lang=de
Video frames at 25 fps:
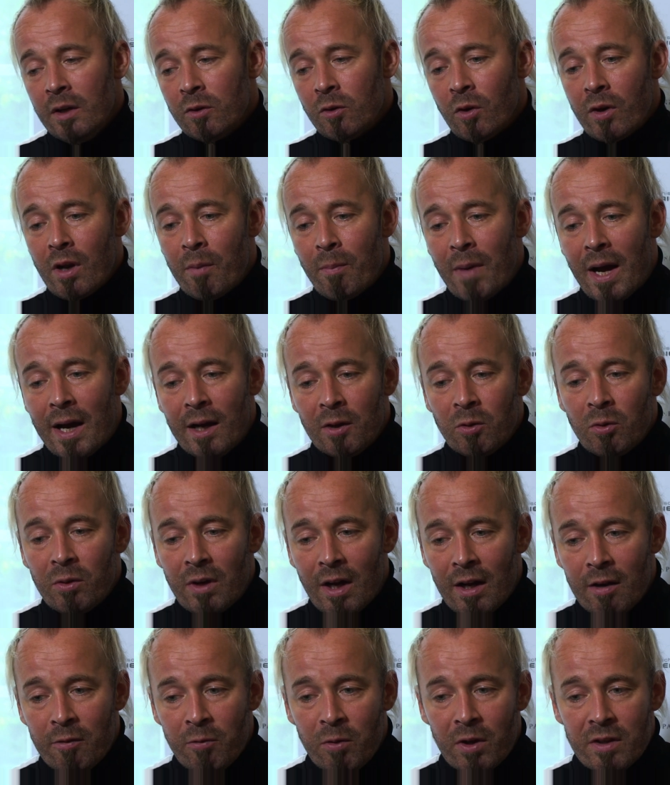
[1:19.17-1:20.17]
dann am Marathon
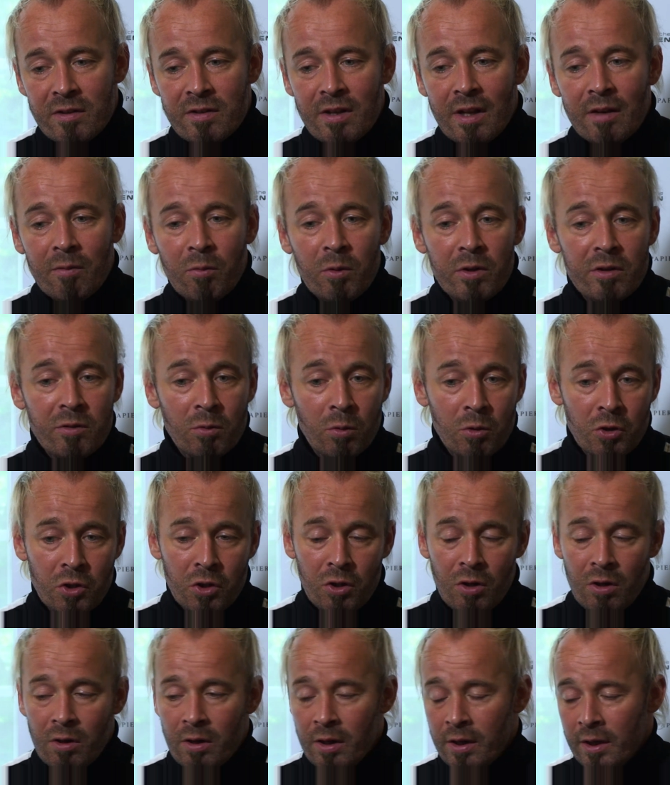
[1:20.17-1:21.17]
auch gefahren sind, wo es da
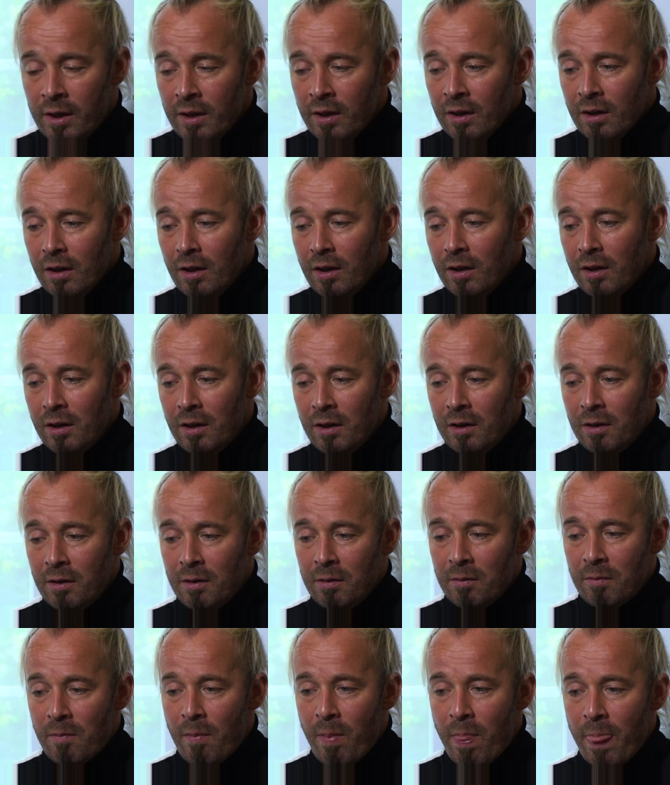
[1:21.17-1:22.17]
schon
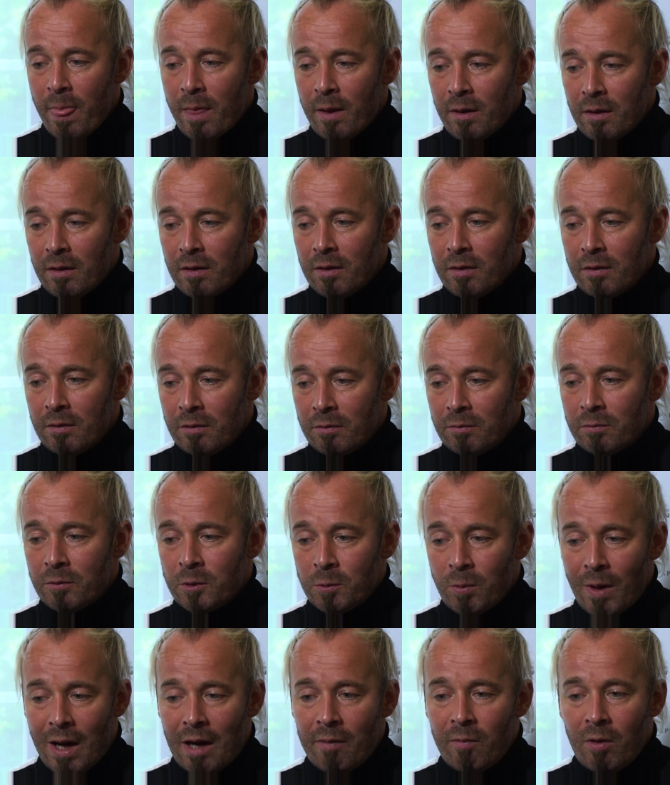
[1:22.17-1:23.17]
ähm, äh,
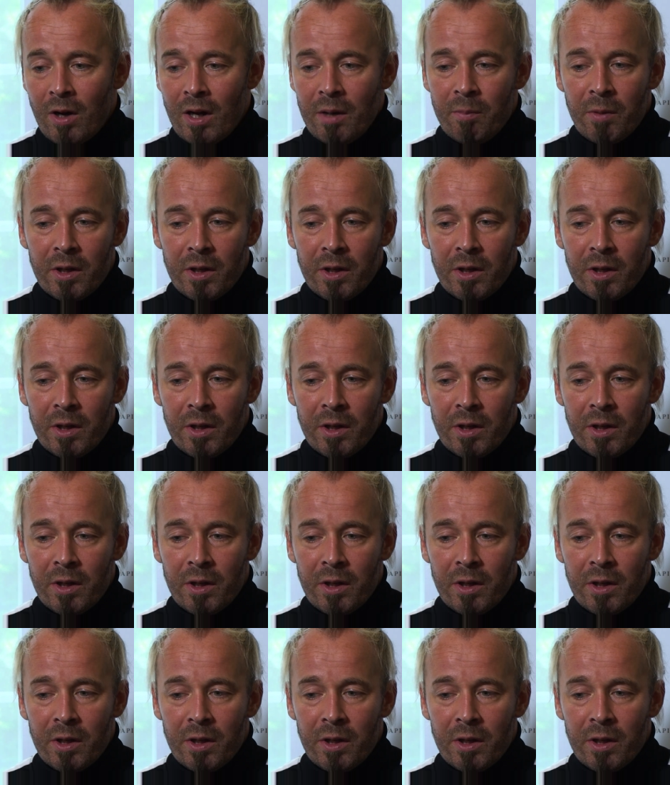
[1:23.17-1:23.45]
schwer war.